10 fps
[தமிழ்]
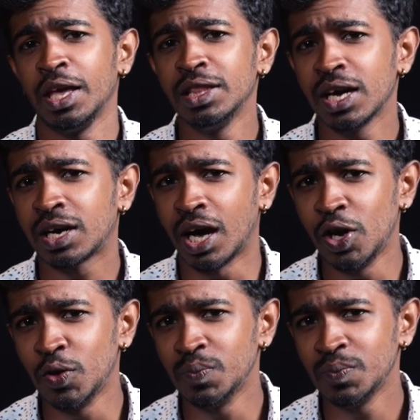இந்த
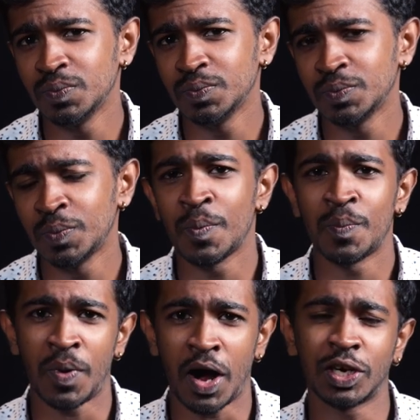கல்லும்
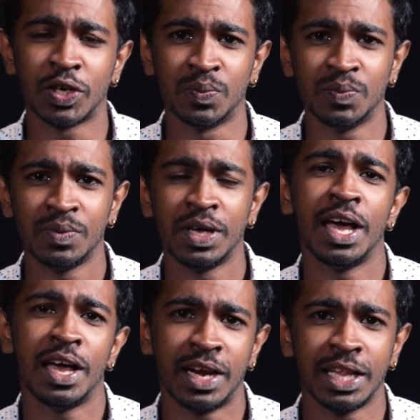பாட்டும்
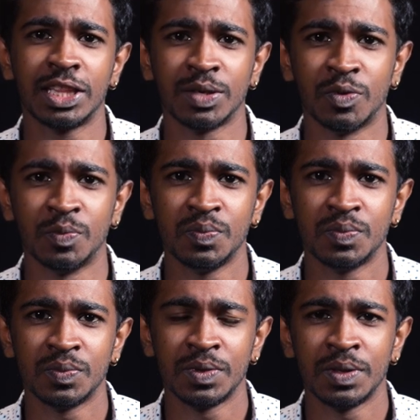ரத்தமும்
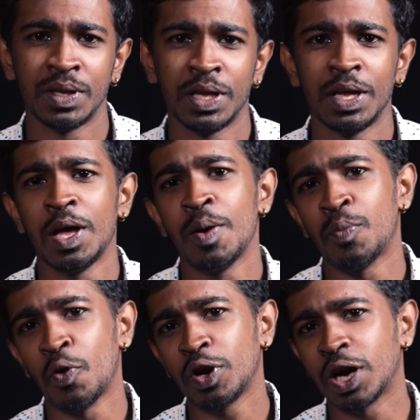
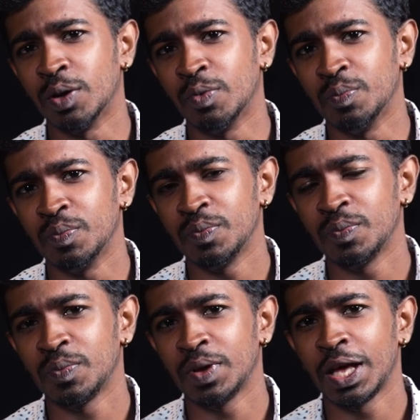போர்க்களமும்
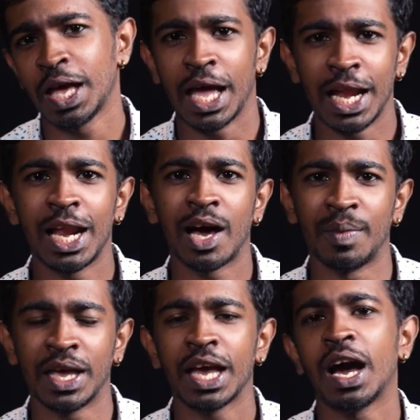
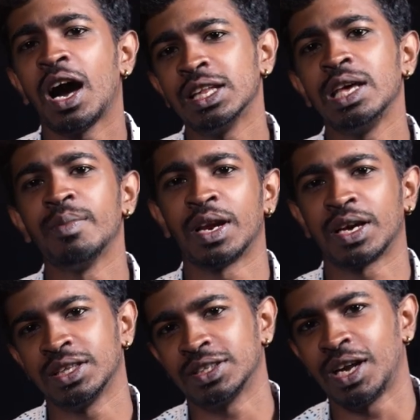எல்லாமே அதை
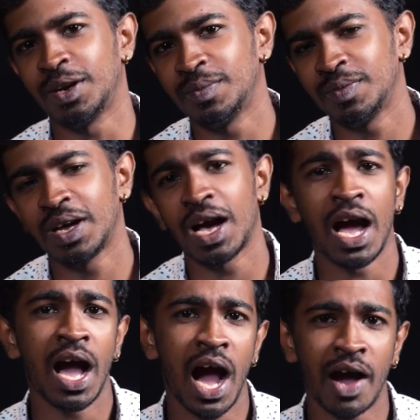மறக்கத்தான்
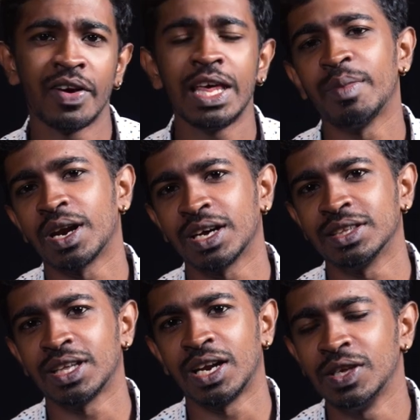அவளை
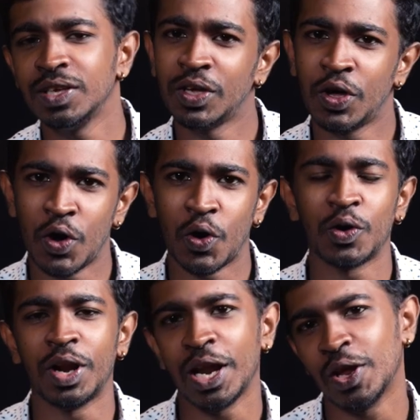மறக்கத்தான்னு
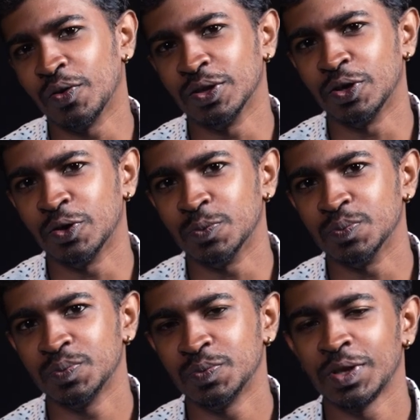ஒரு டைலாக் வந்திருக்கும்
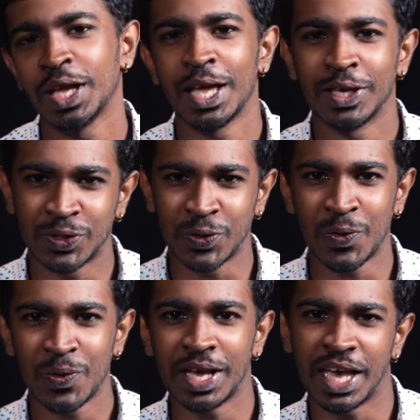ஸோ
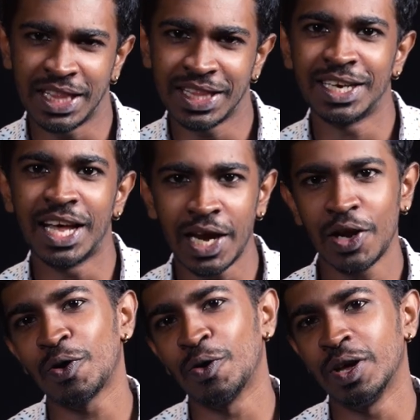இந்த
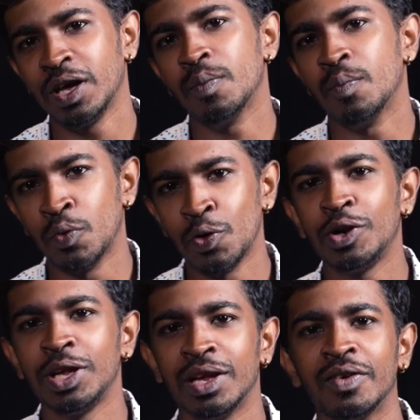டைலாக்கோட முழு
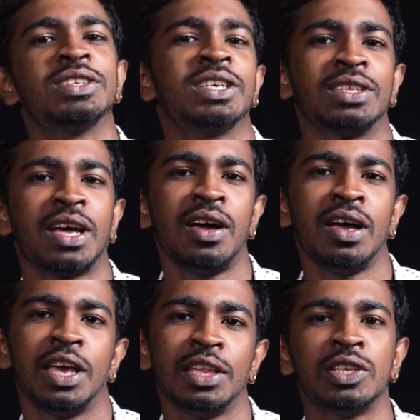நீல வேர்ஷன் தான்
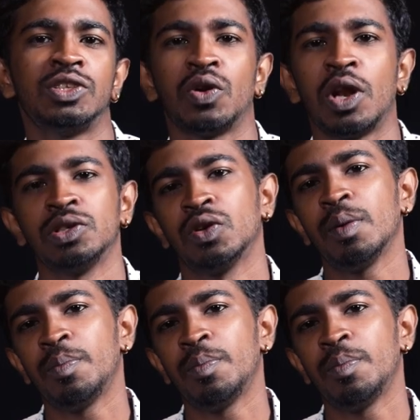இந்த சோலா சோலா